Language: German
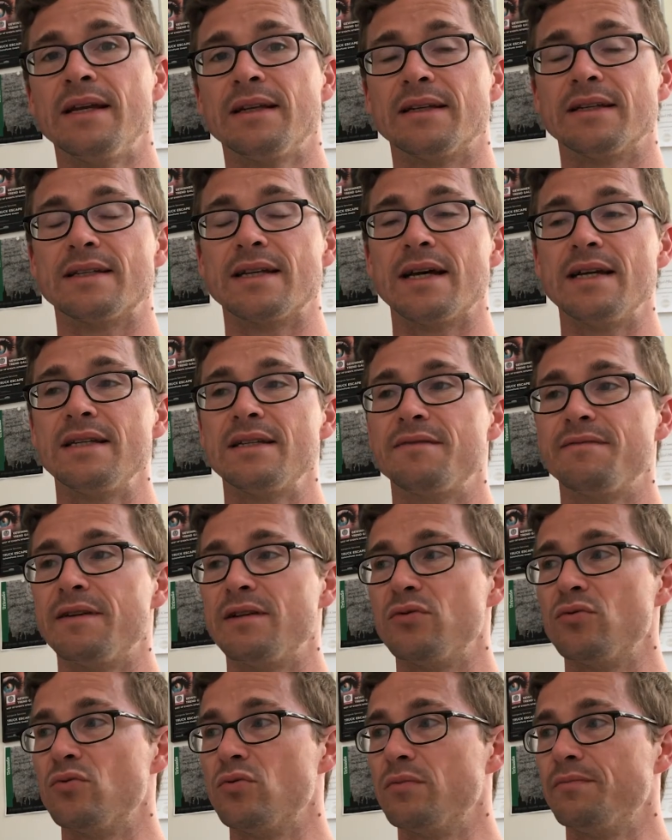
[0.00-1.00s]
Das heißt,
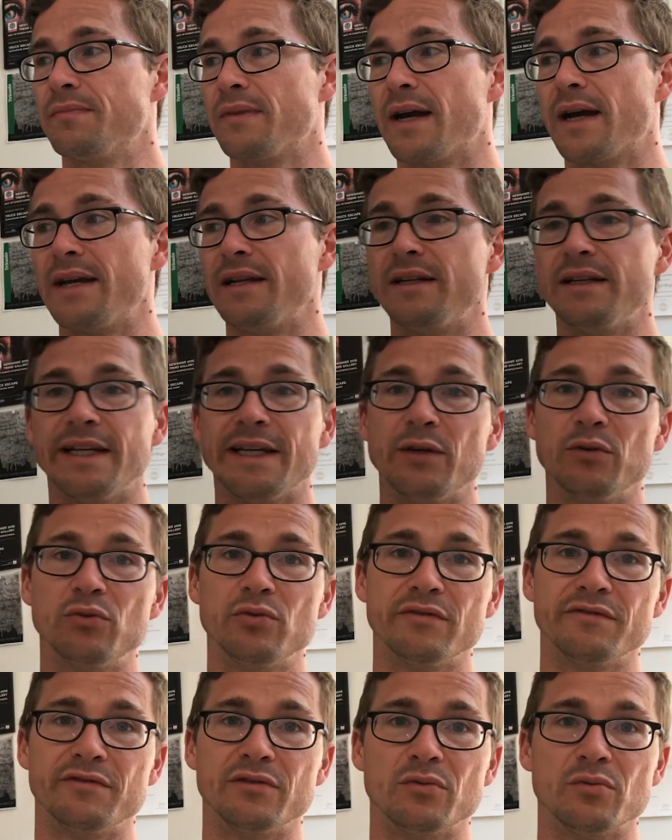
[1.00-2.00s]
wenn du eine
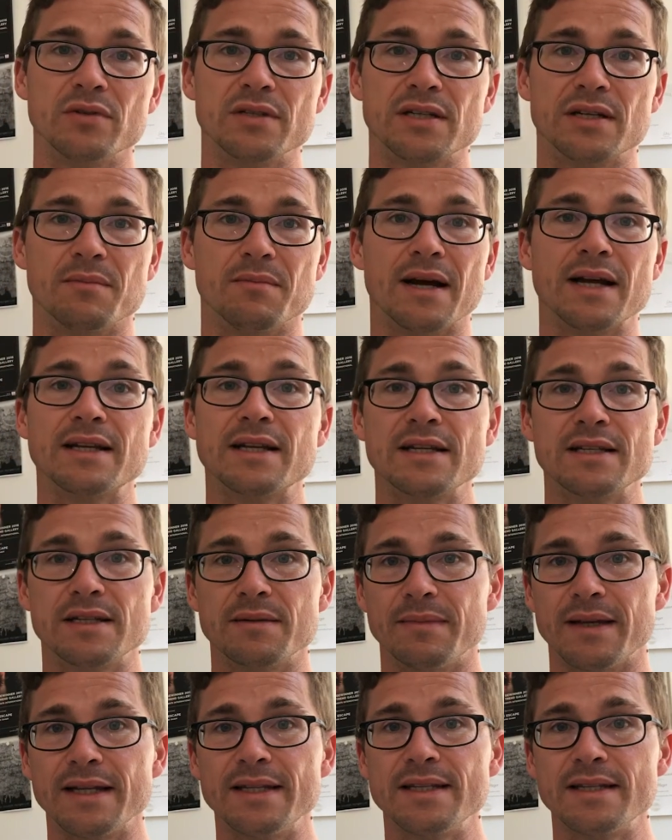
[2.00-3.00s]
Geotour von uns gemacht
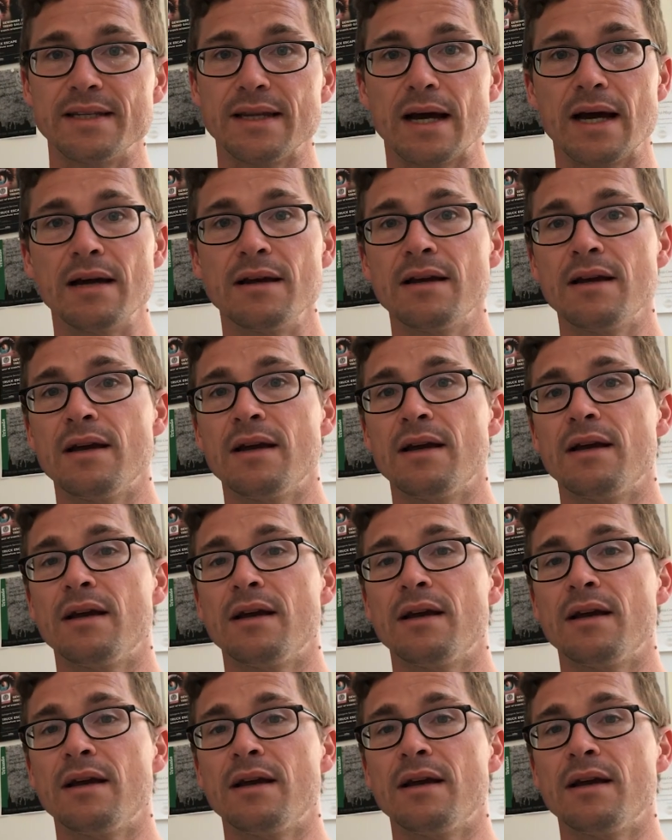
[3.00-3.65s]
hast im letzten Jahr